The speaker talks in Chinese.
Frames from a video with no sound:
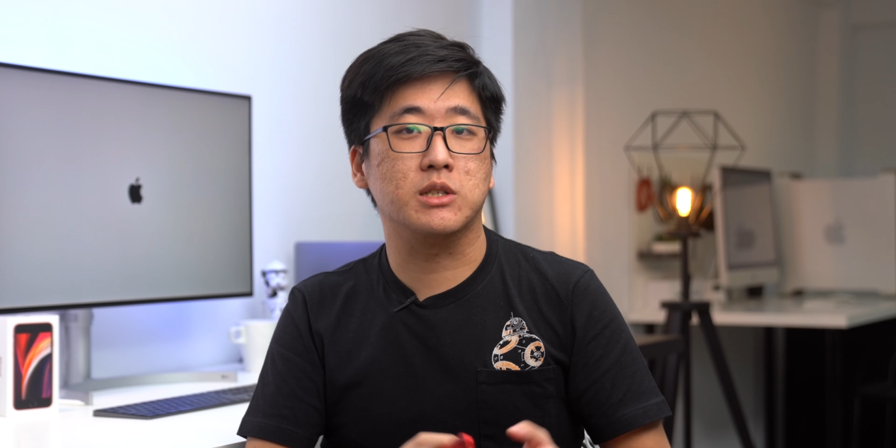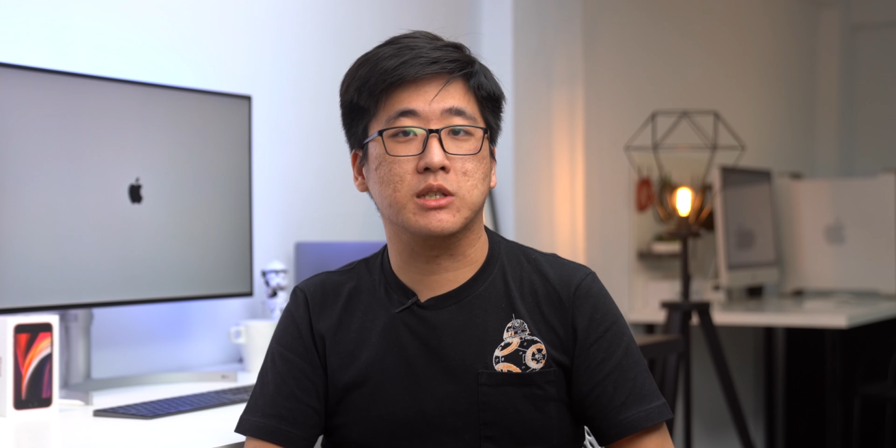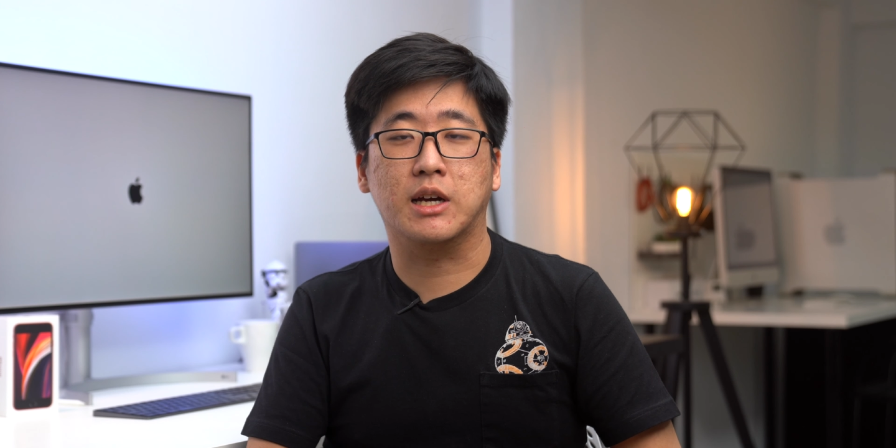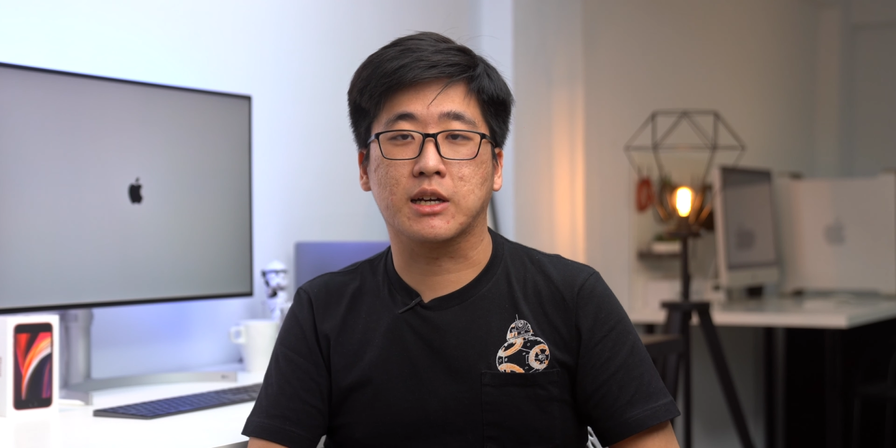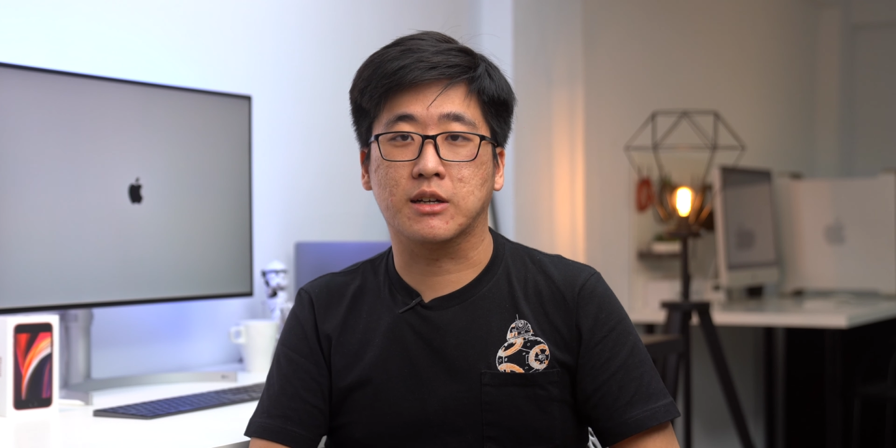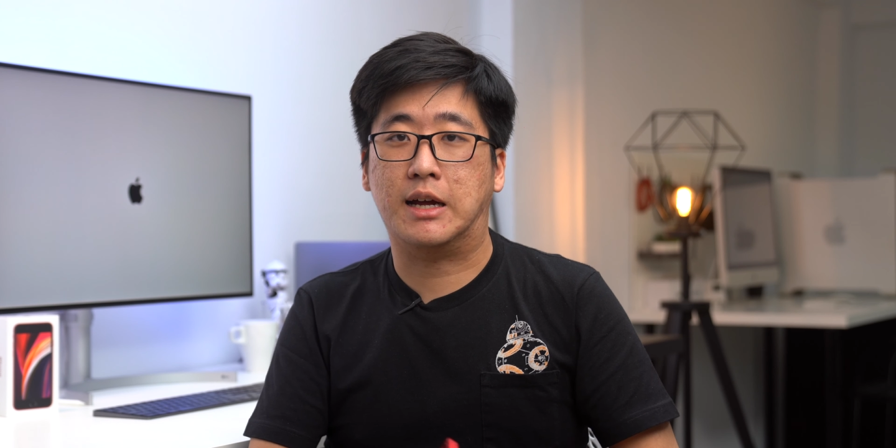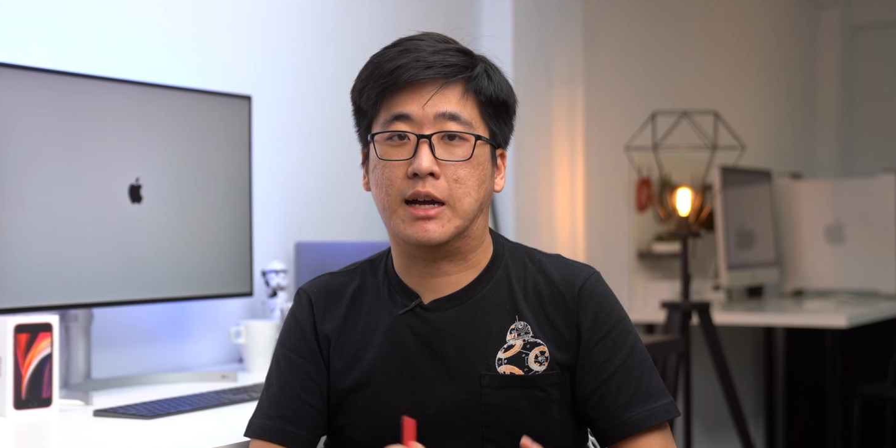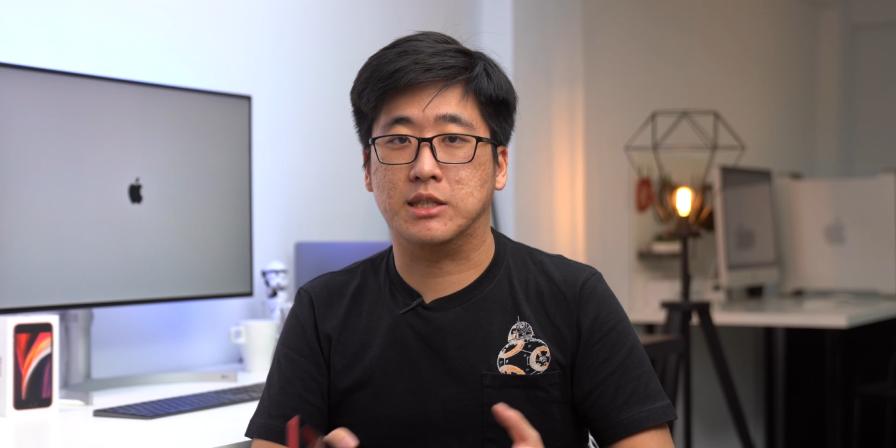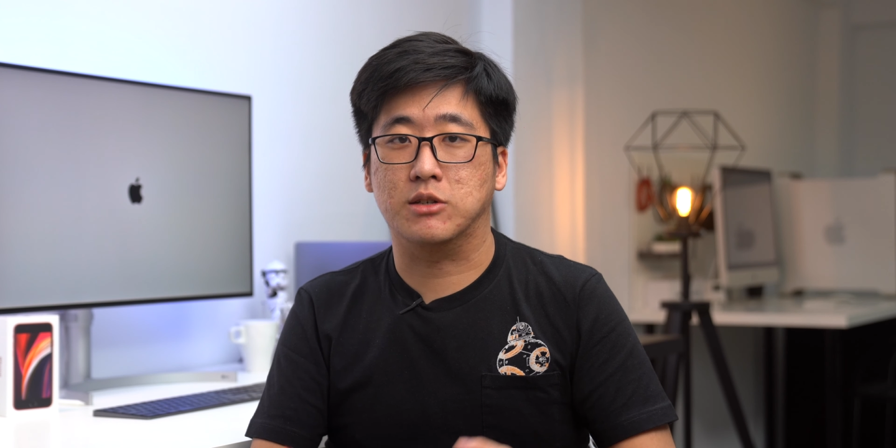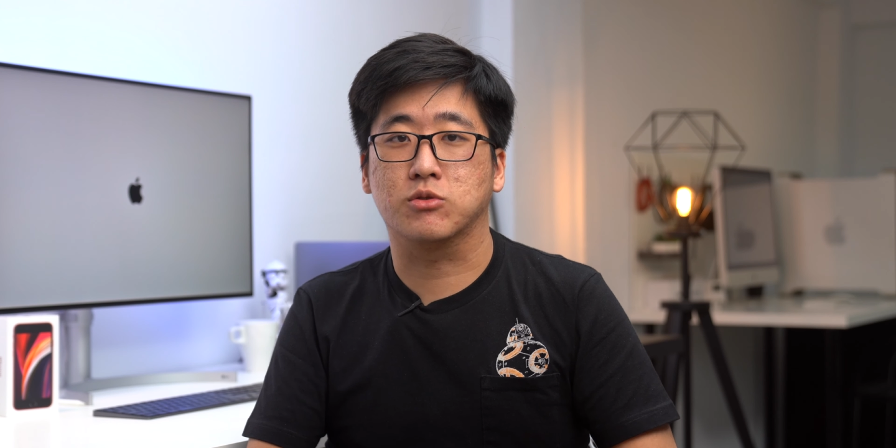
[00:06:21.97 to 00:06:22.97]
期来跟大
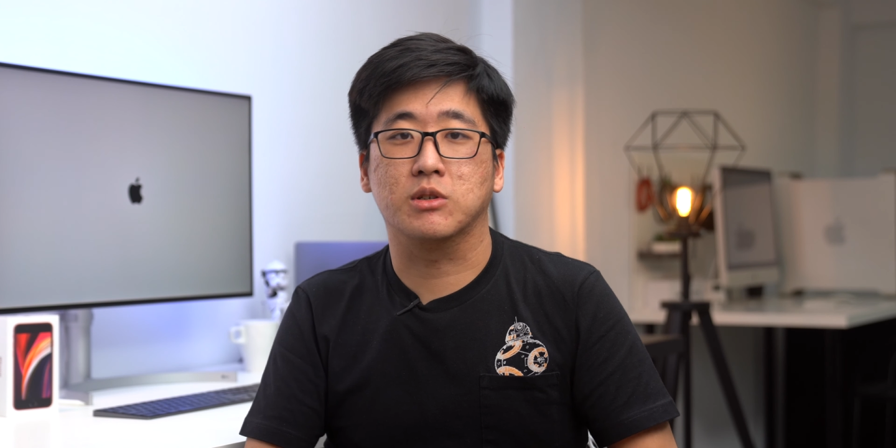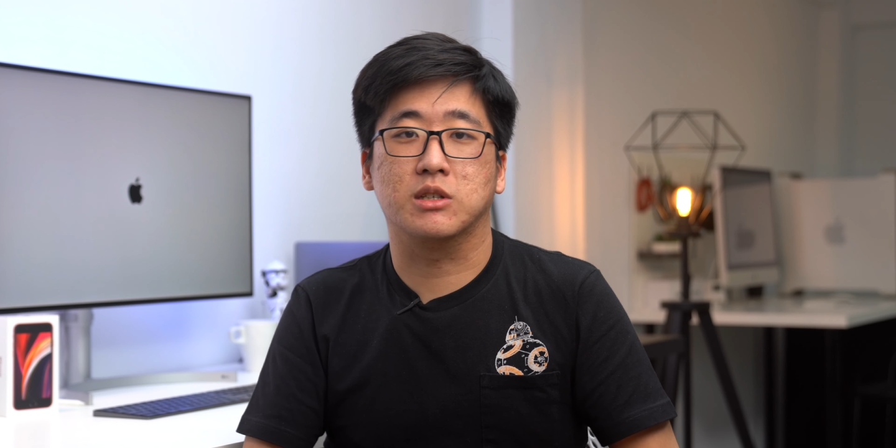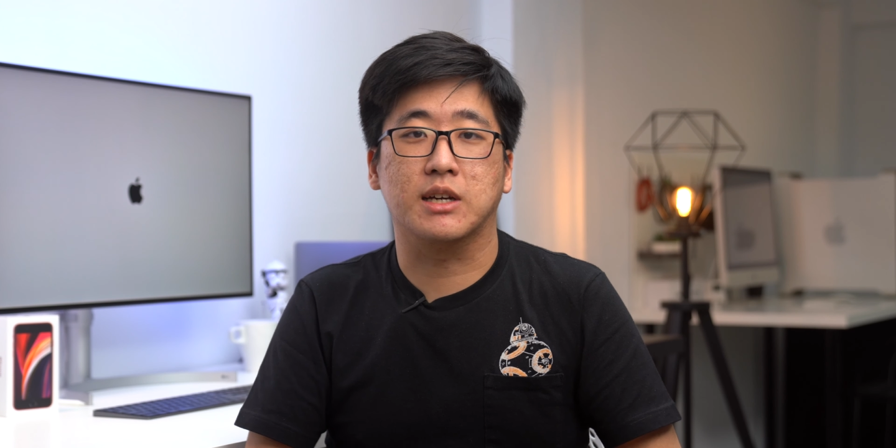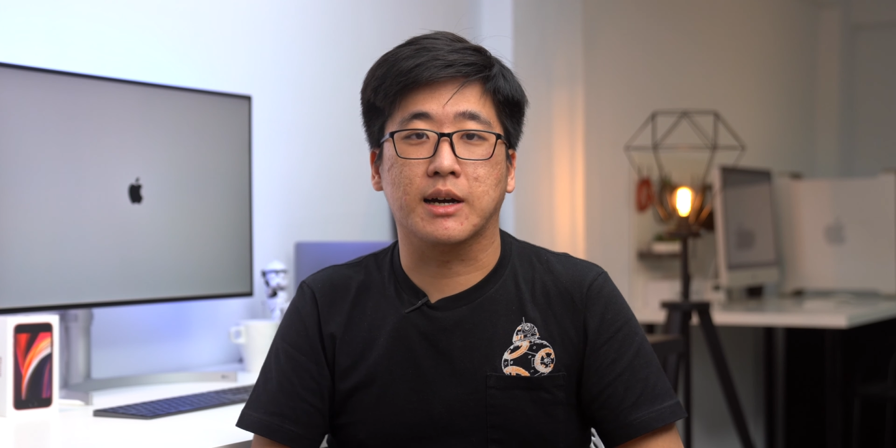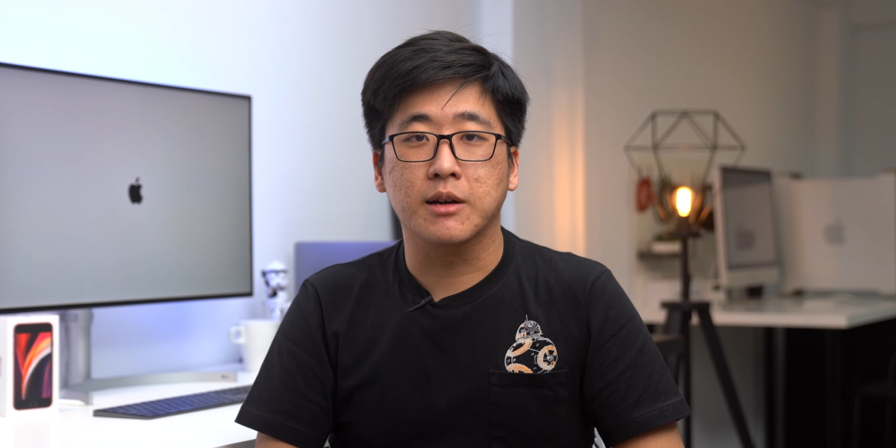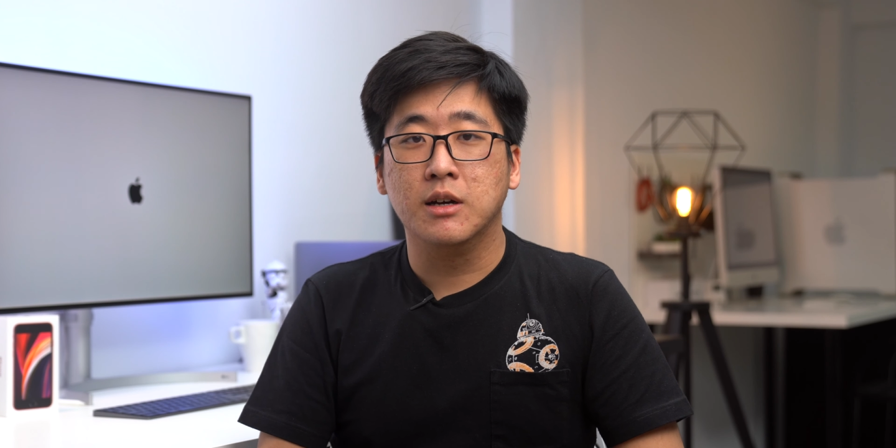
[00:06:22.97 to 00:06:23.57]
家解说一下。